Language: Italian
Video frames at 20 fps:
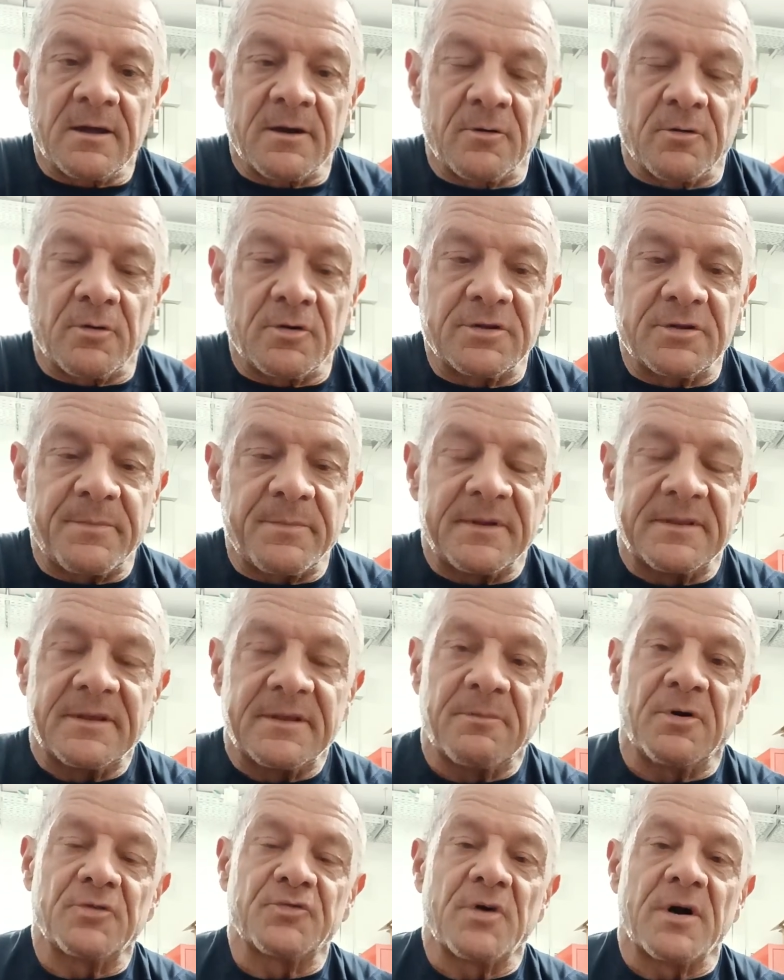Quello dipende
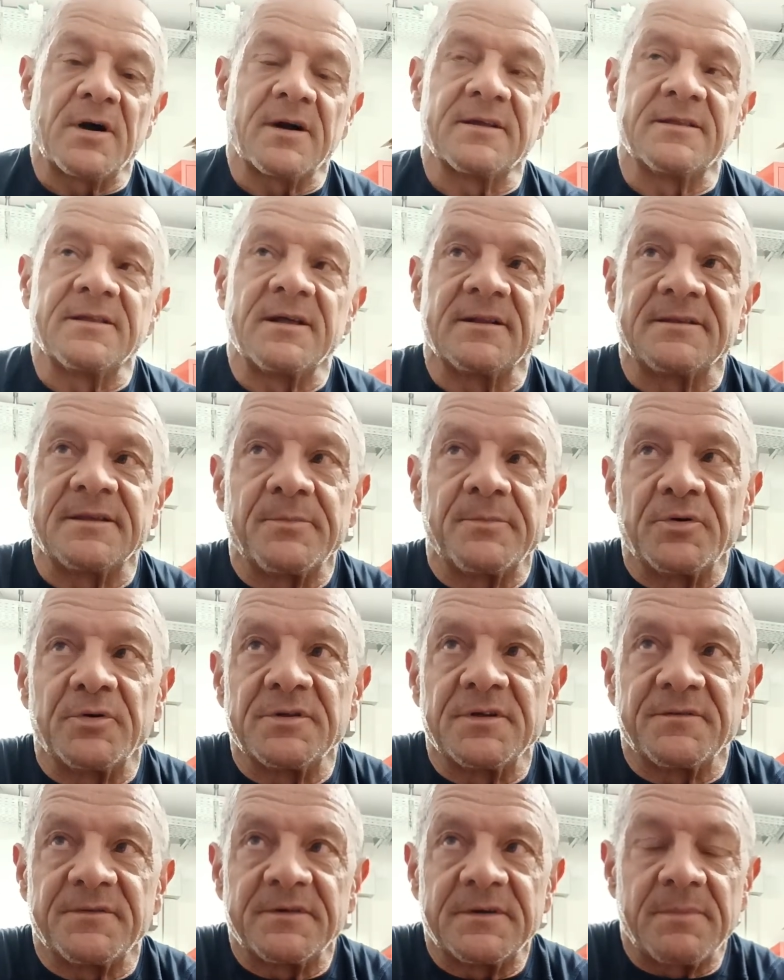molto anche dal tipo
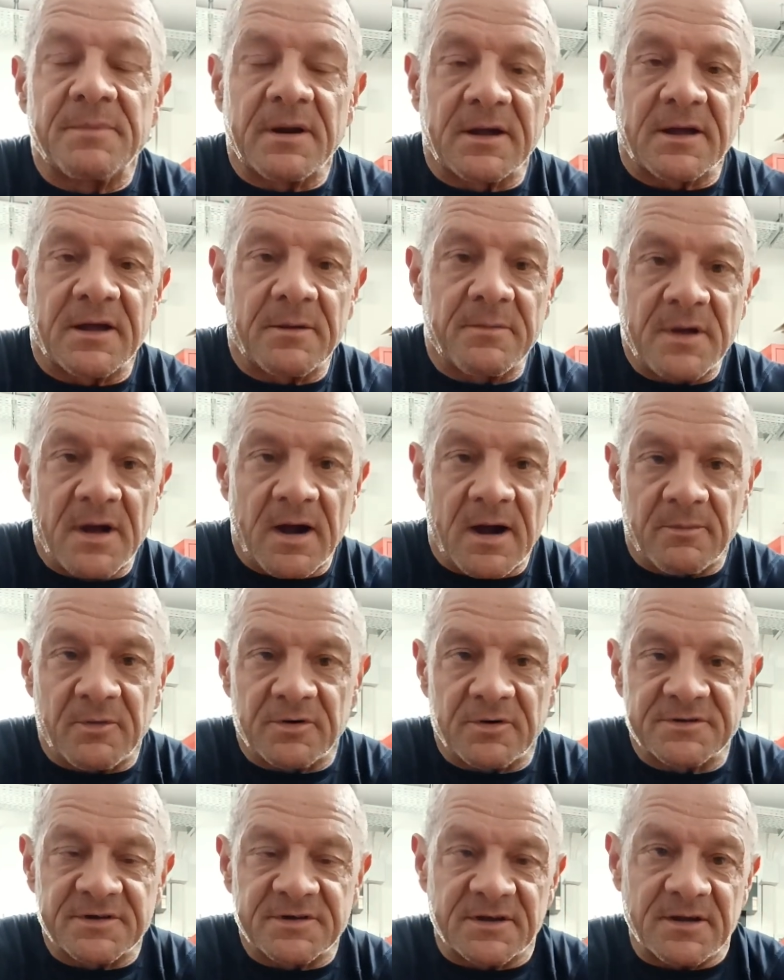di fibra che abbiamo,
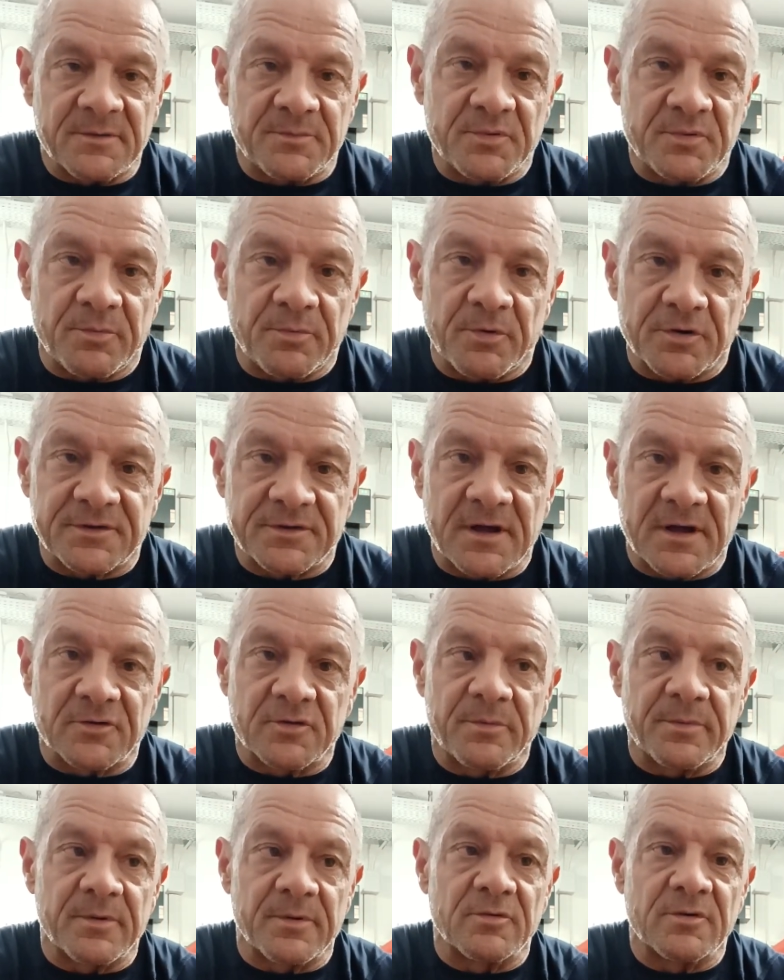c'è chi è più
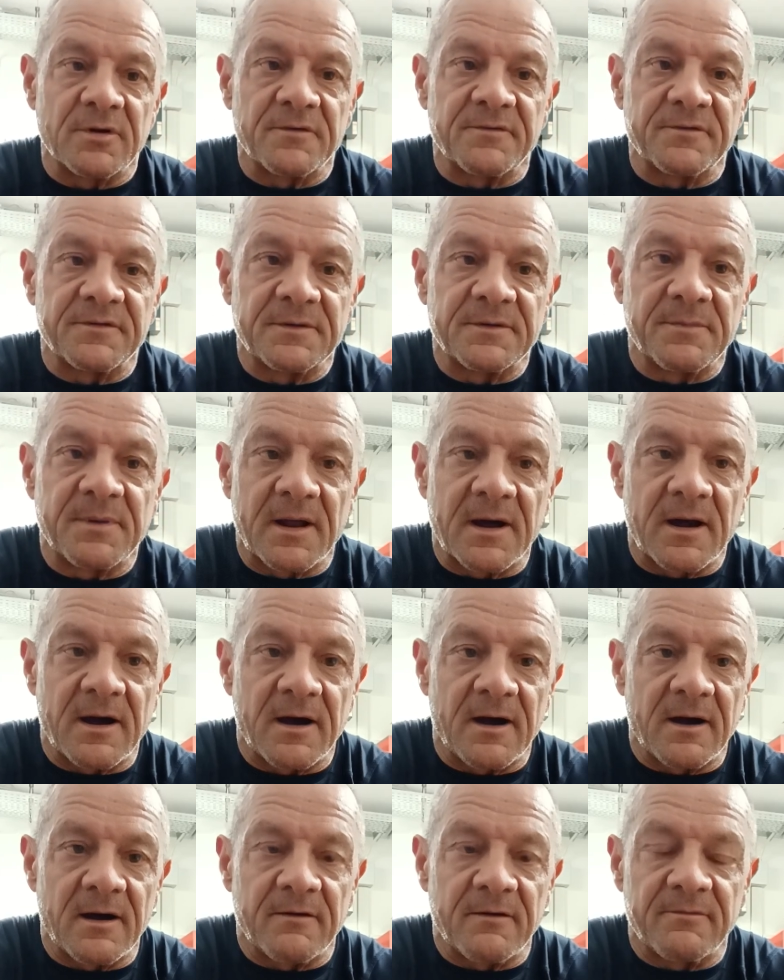portato per una
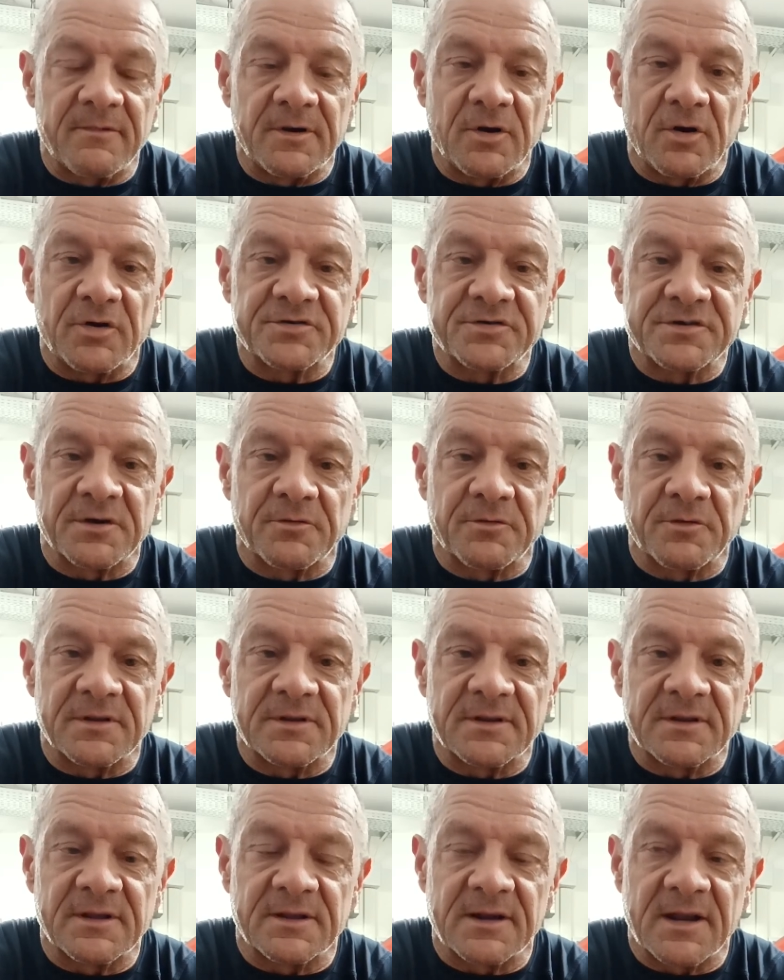fibra veloce,
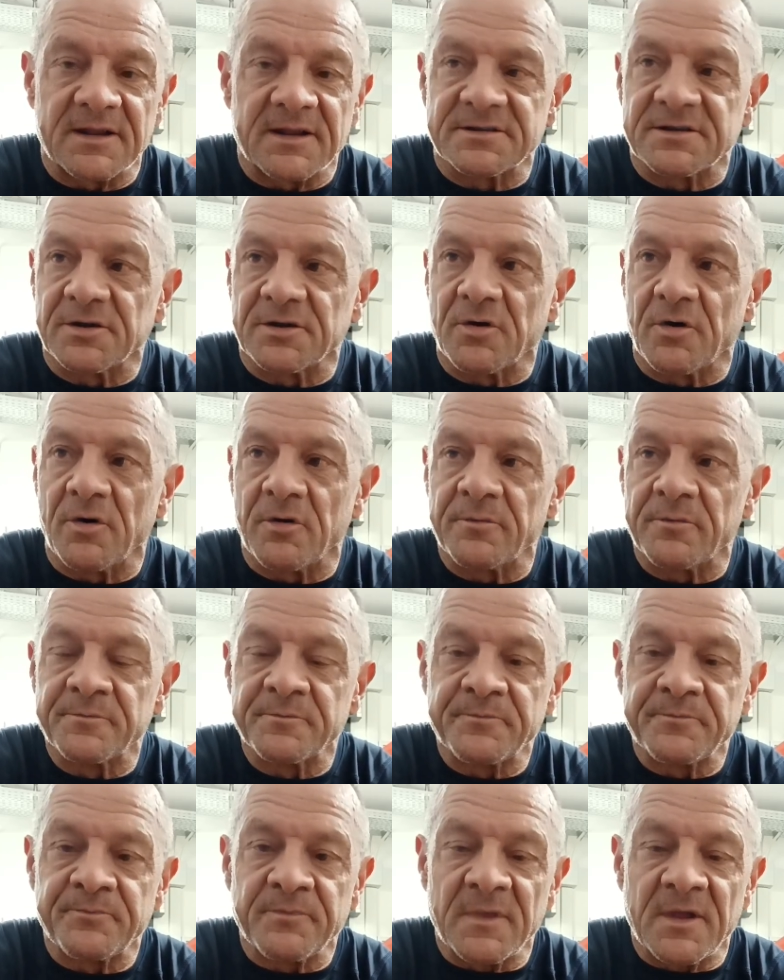quindi classico
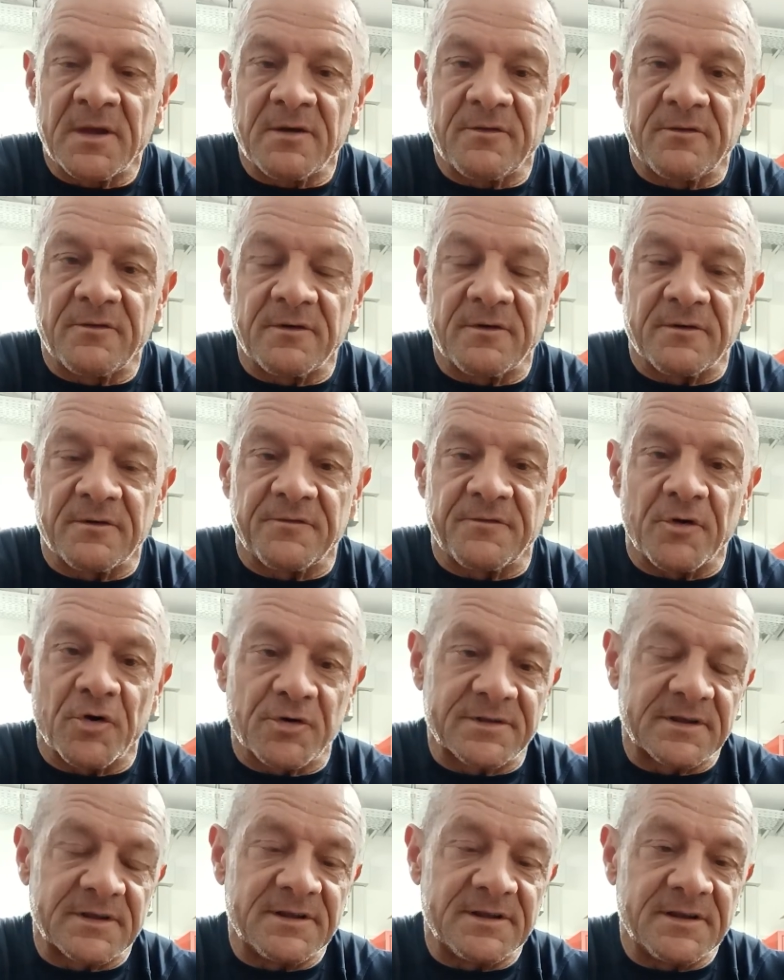eh,
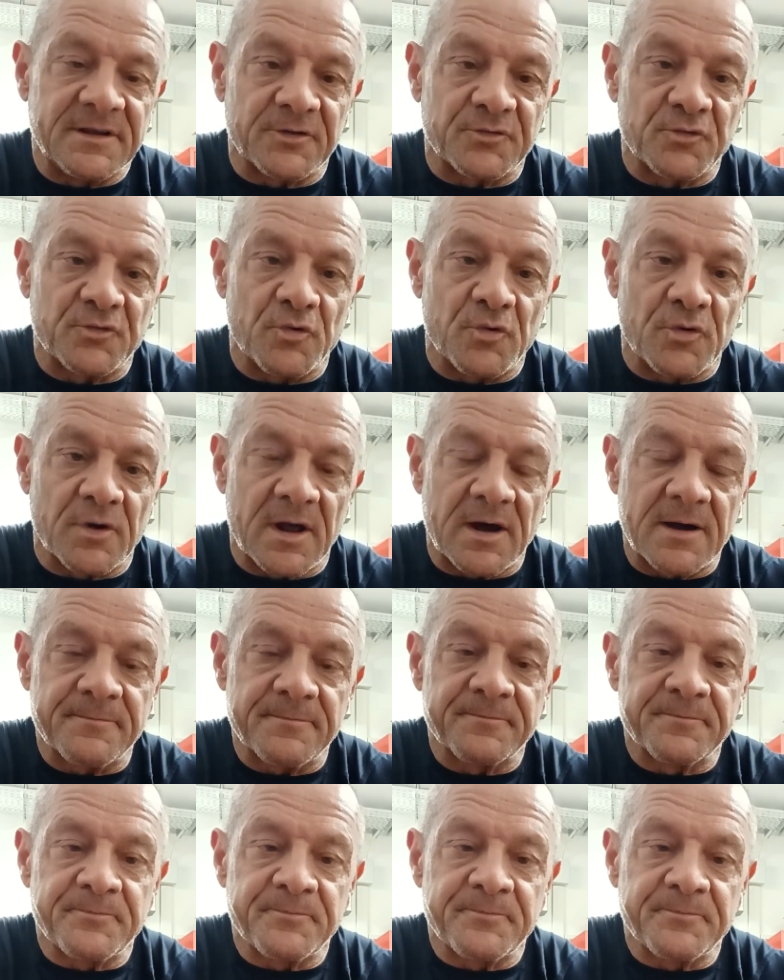forte di natura,